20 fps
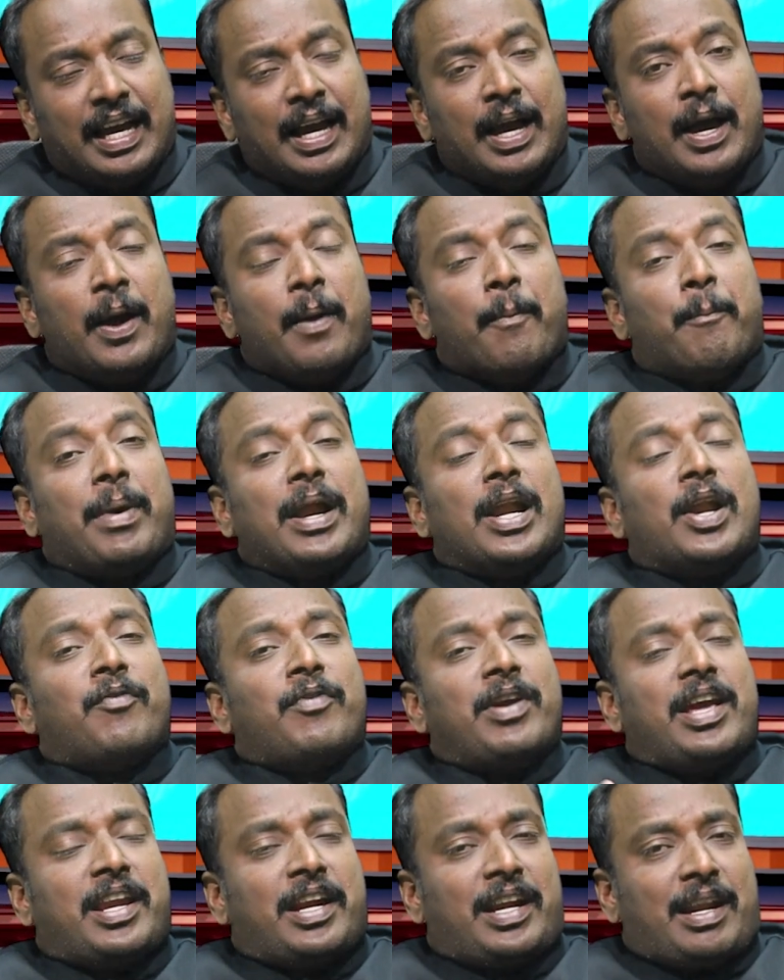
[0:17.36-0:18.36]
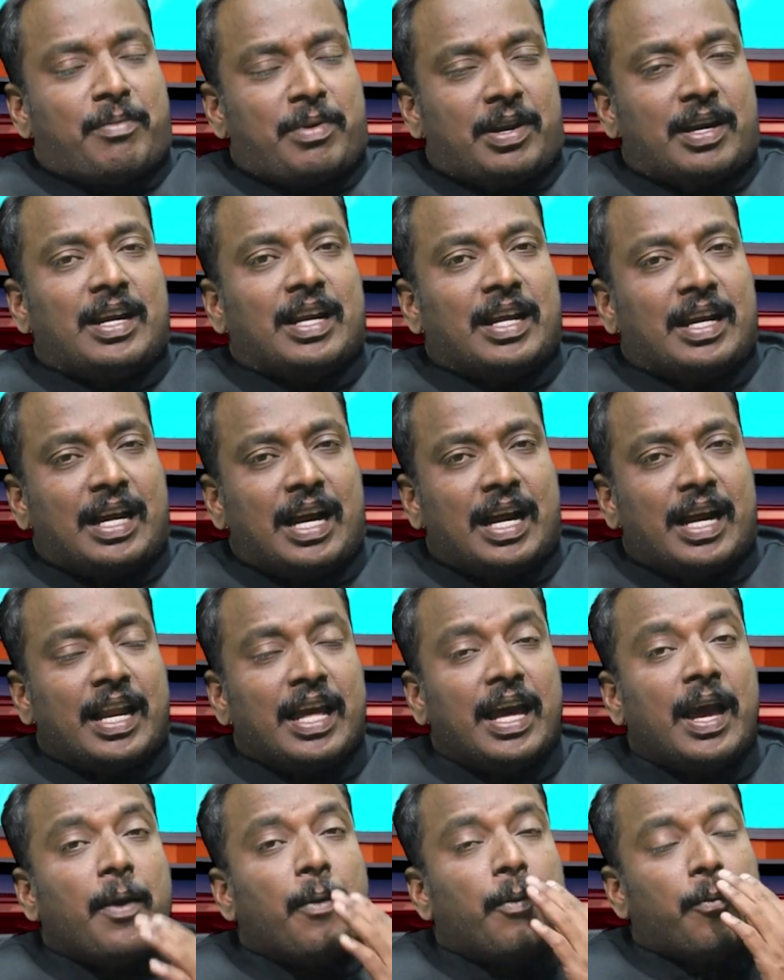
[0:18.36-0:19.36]
பல்வேறு நபர்களுக்கான
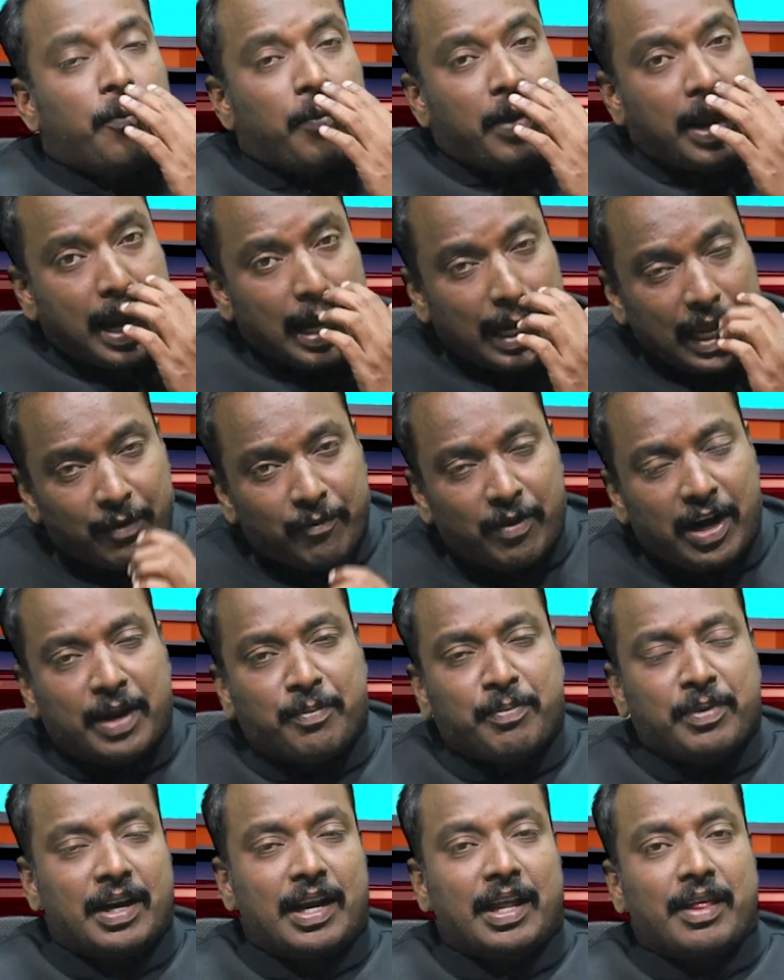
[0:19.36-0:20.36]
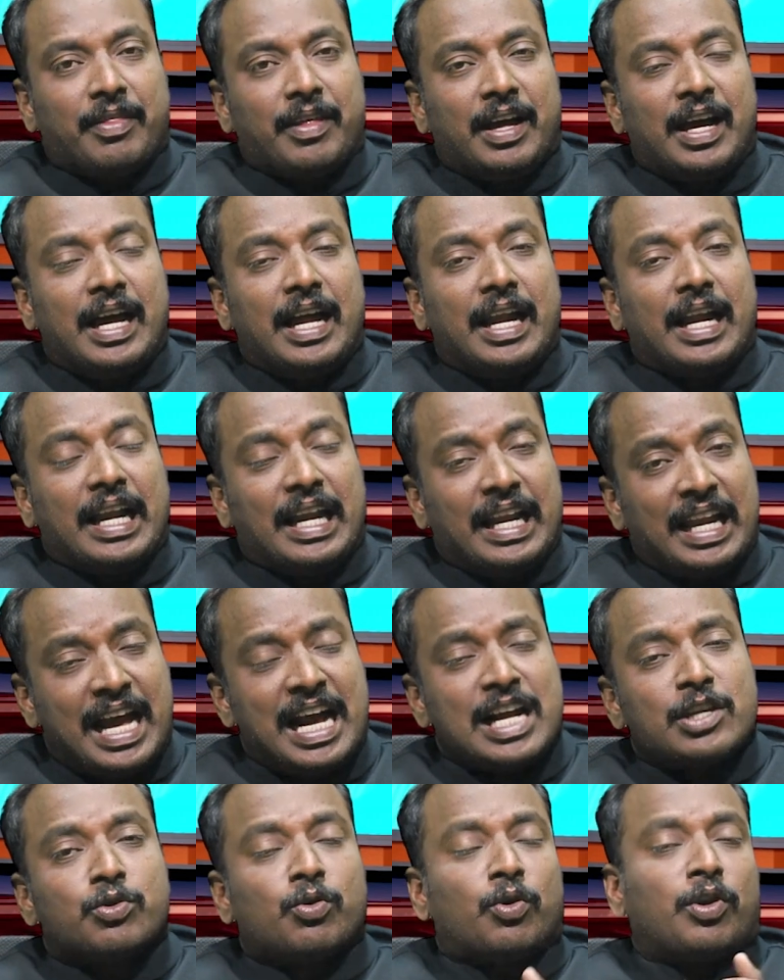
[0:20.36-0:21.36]
வேலை வாய்ப்புகளை தான் நான்
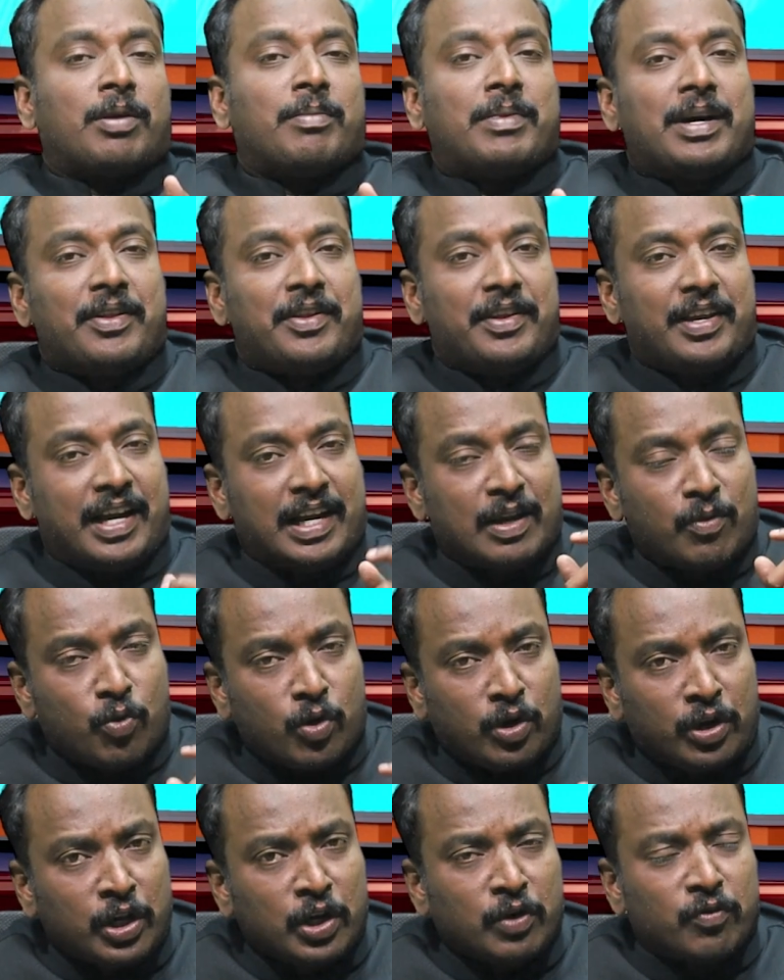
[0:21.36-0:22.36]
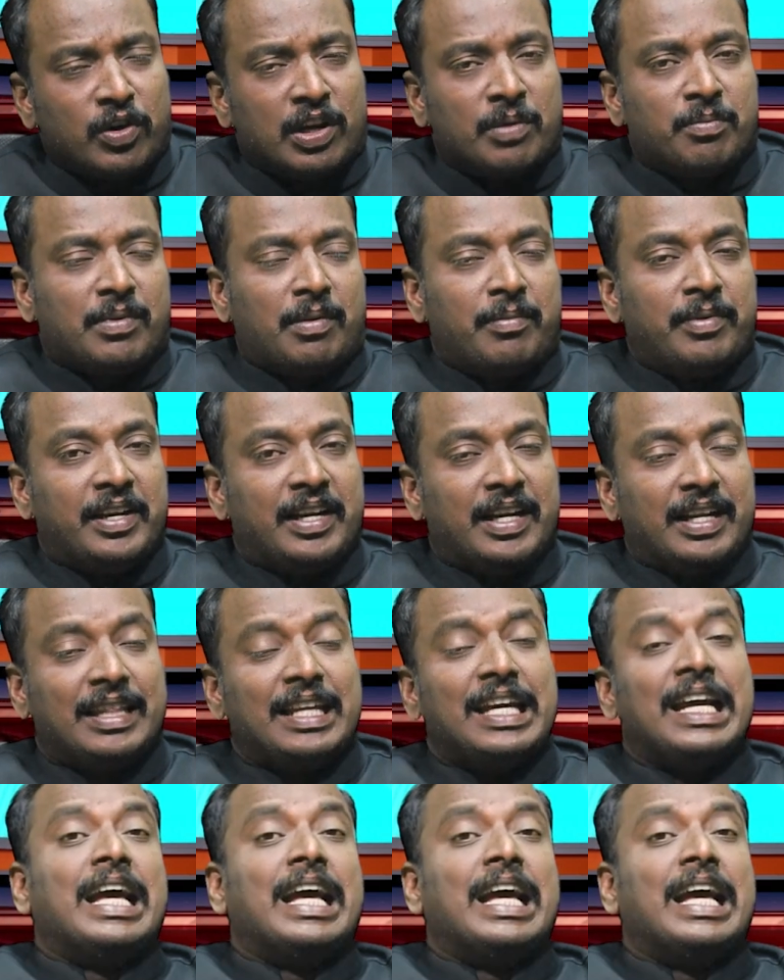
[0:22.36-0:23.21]
சொன்ன மாதிரியான ஒரு நிறுவனம் அப்படின்றது